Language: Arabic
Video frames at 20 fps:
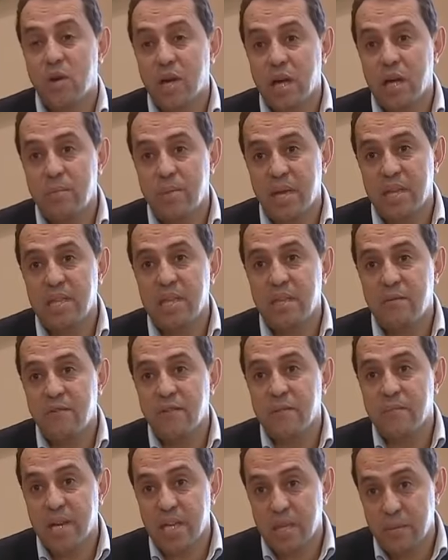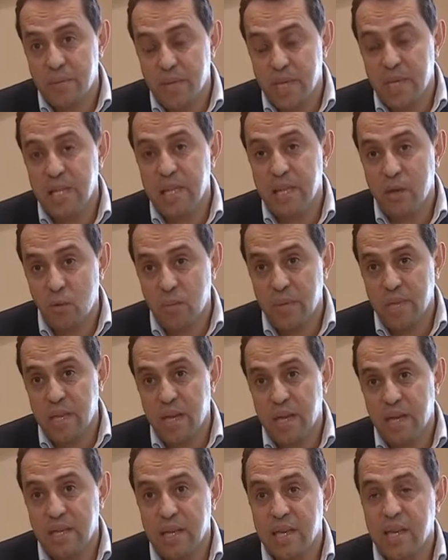لا يعقل بان في المغرب الى
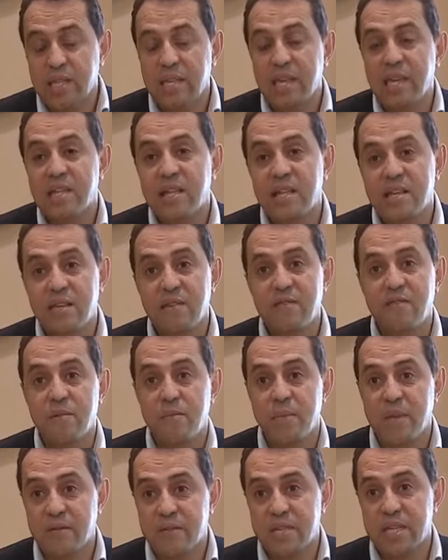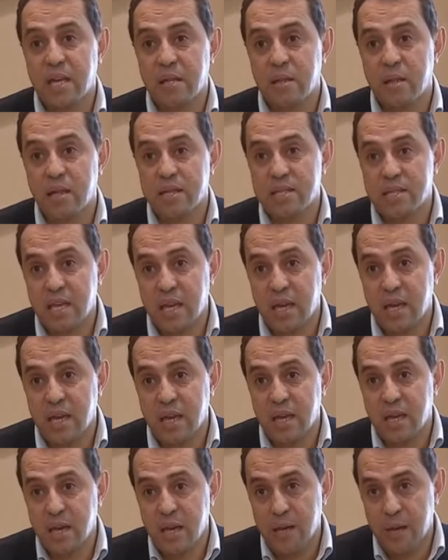يومنا هذا كاينه 30%
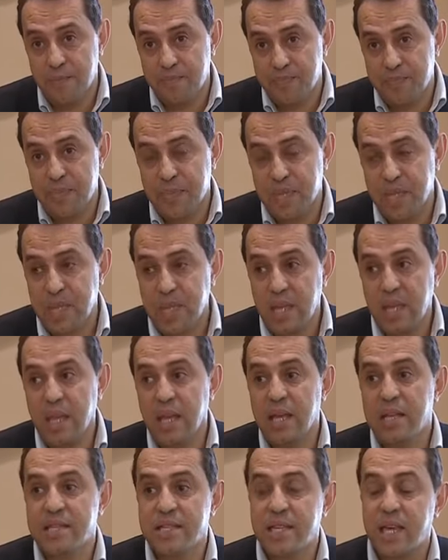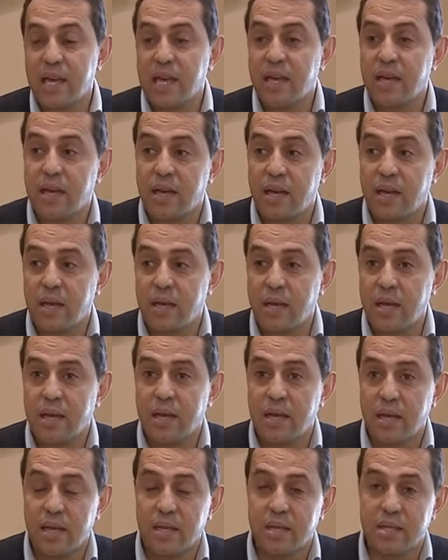تاع نتاع آه،
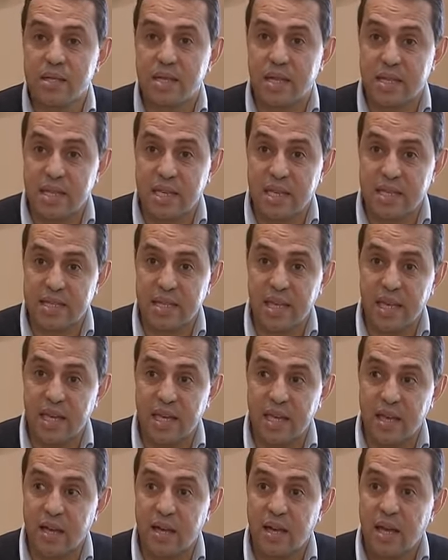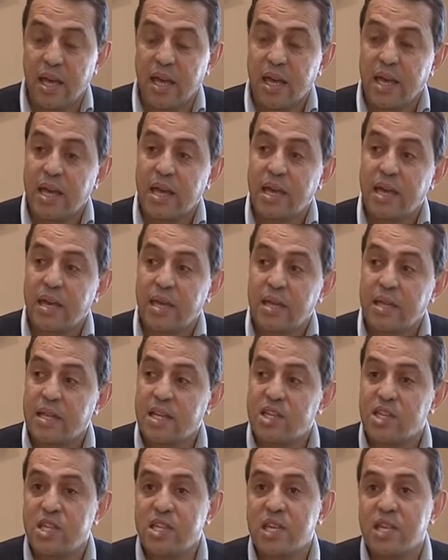آه، التغطيه الصحيه آه،
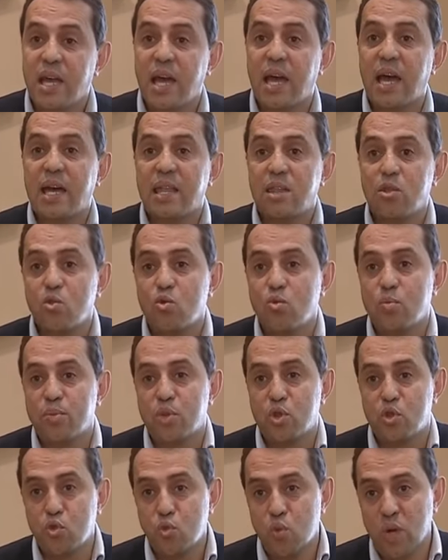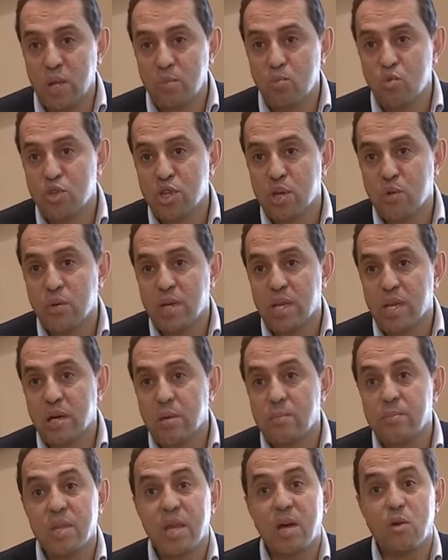الى جينا نقارنوا بالدول
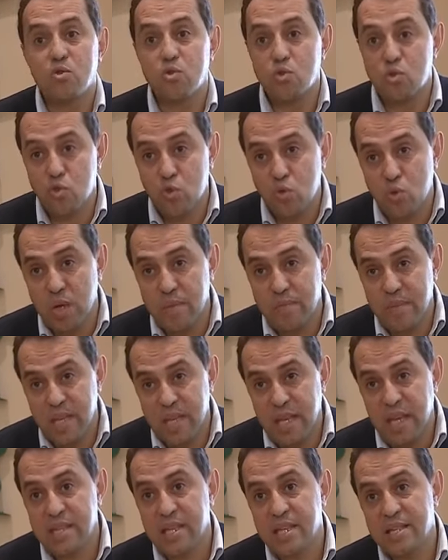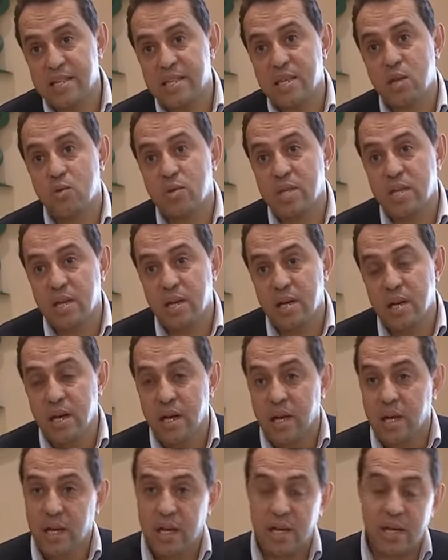المجاوره ناخذوا الدول من هنا حتى للسعوديه
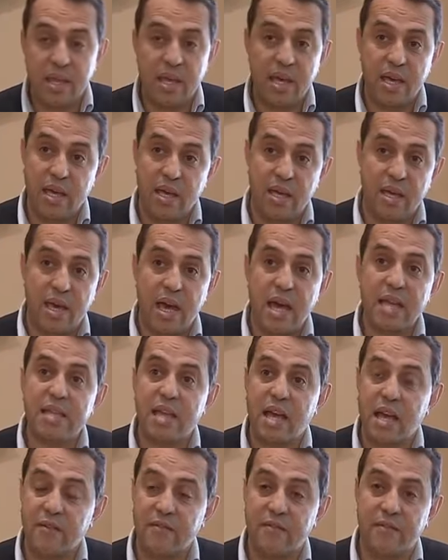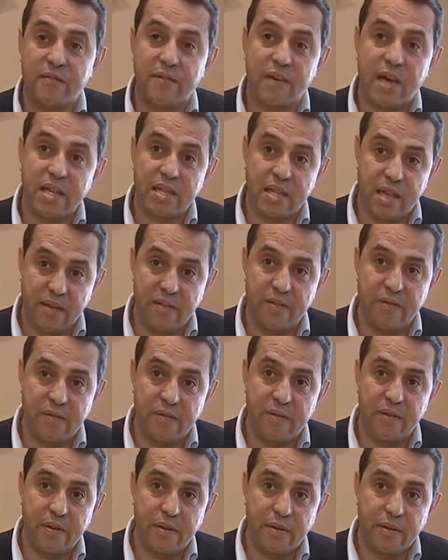راه اضعف اضعف
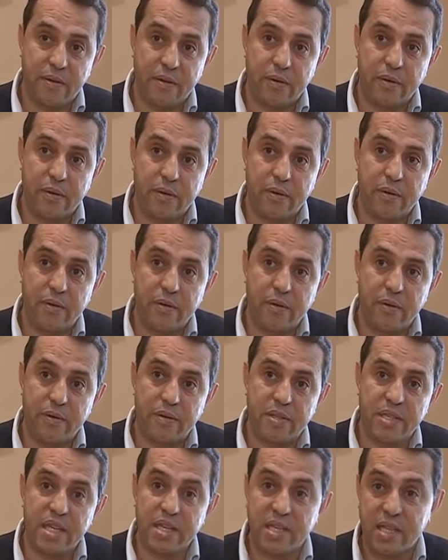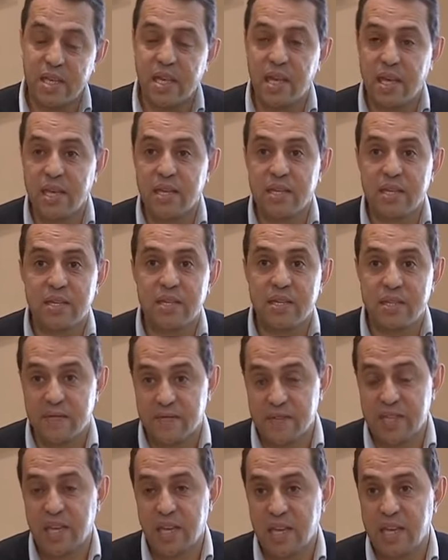التغطيه هي
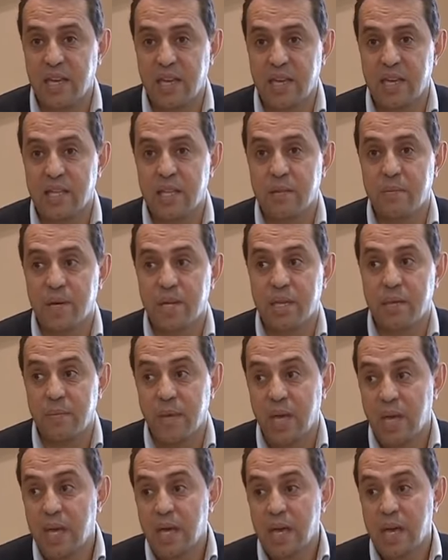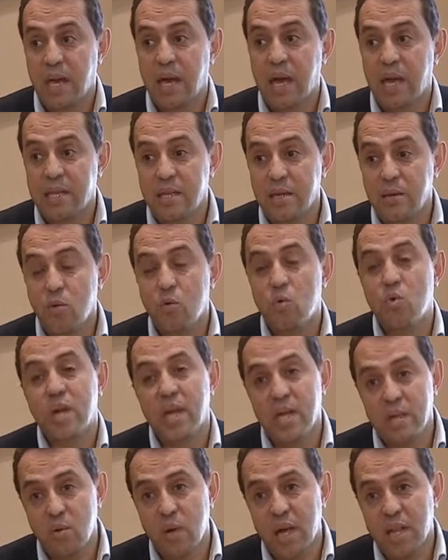الصحيه هي المغرب هذه
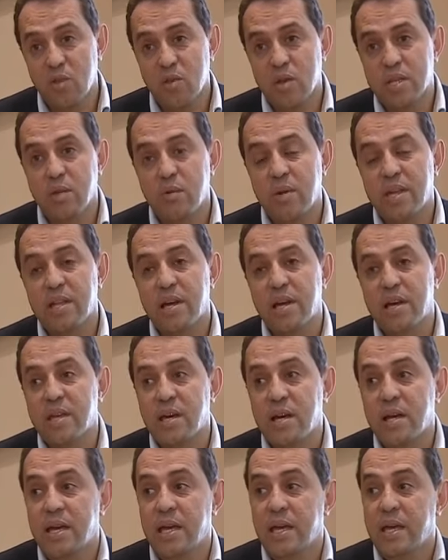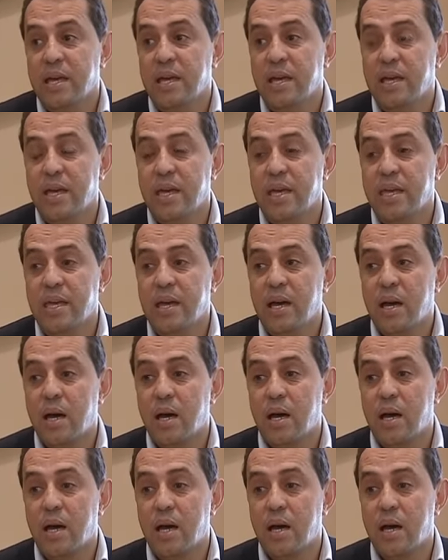وكاينه واحد النقطه واحده اخرى هي
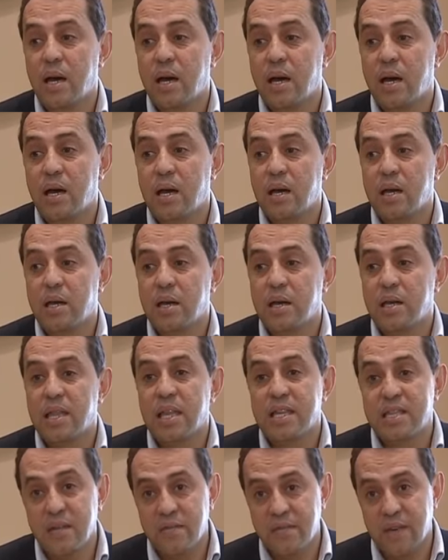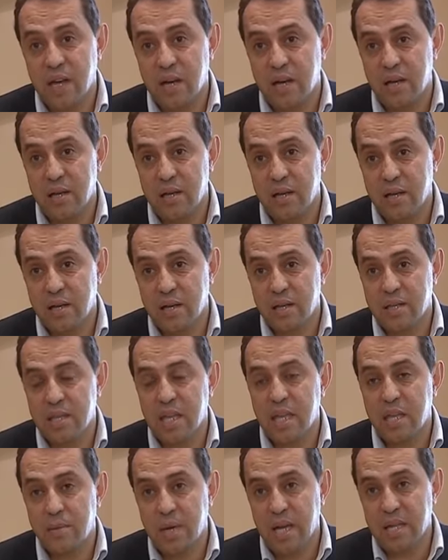لا تي في
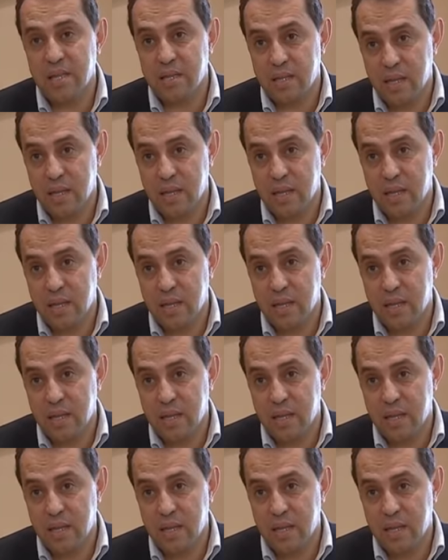الضريبه